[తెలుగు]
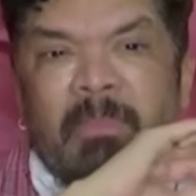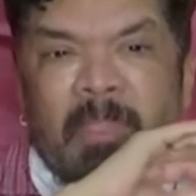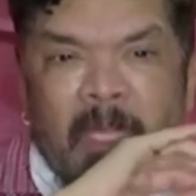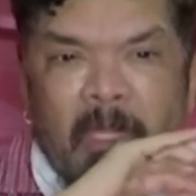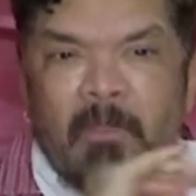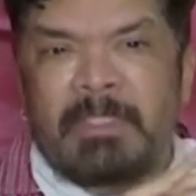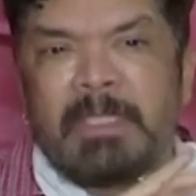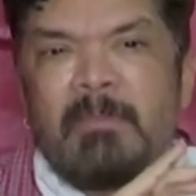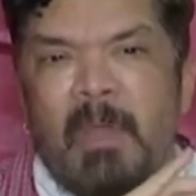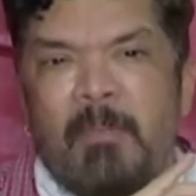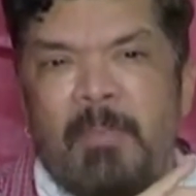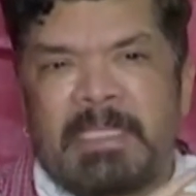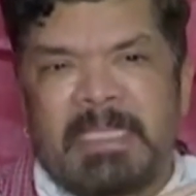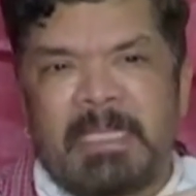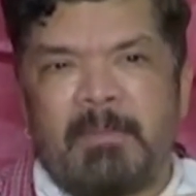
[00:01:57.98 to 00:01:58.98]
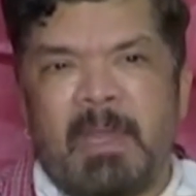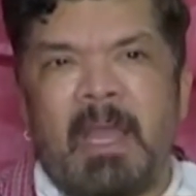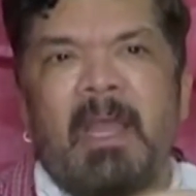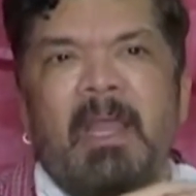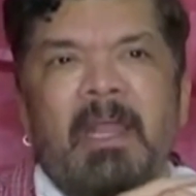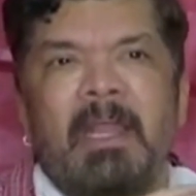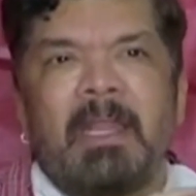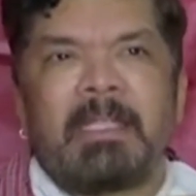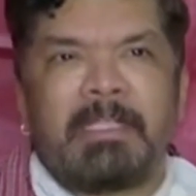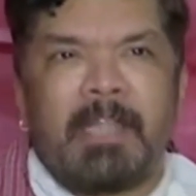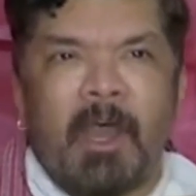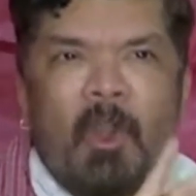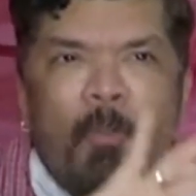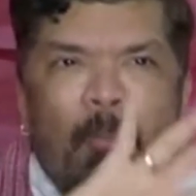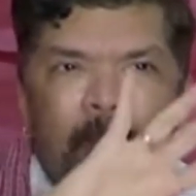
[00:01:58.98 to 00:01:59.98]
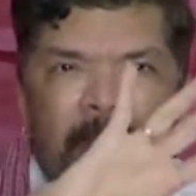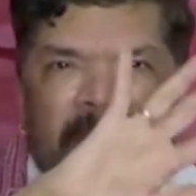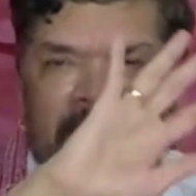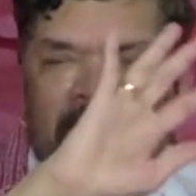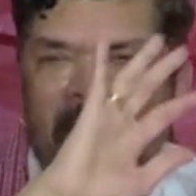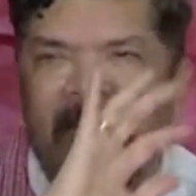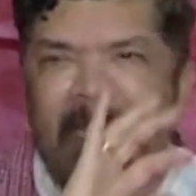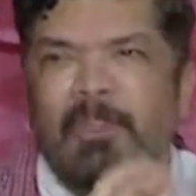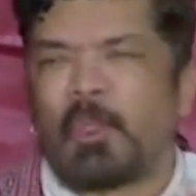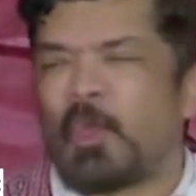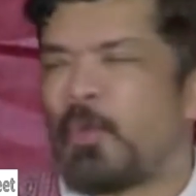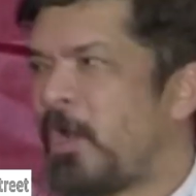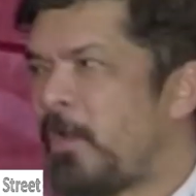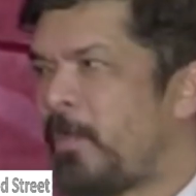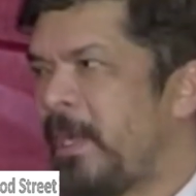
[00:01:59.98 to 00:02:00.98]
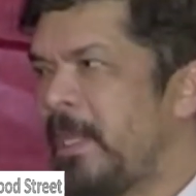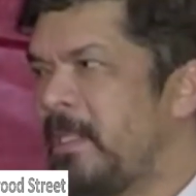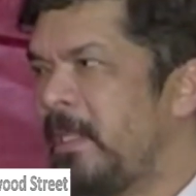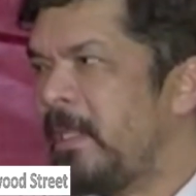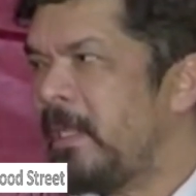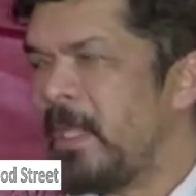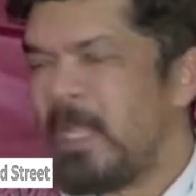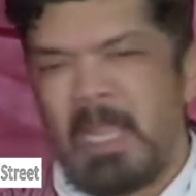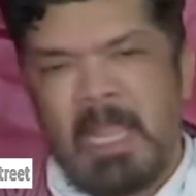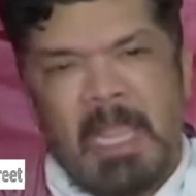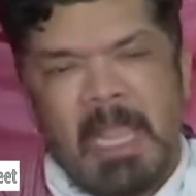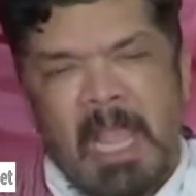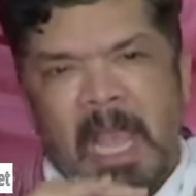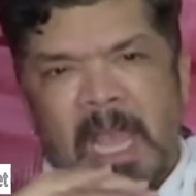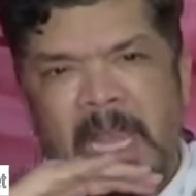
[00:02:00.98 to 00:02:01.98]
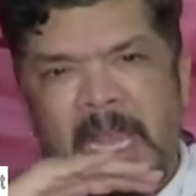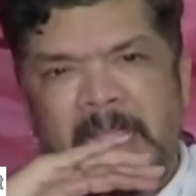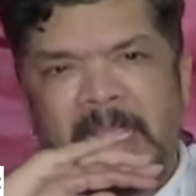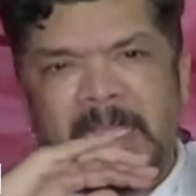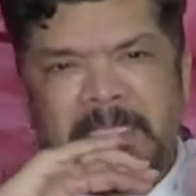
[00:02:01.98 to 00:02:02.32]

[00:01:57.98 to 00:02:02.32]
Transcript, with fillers: తెలుగు సినిమా పరిశ్రమ డెవలప్మెంట్కి ఎంతో ఉపయోగపడింది అలాగే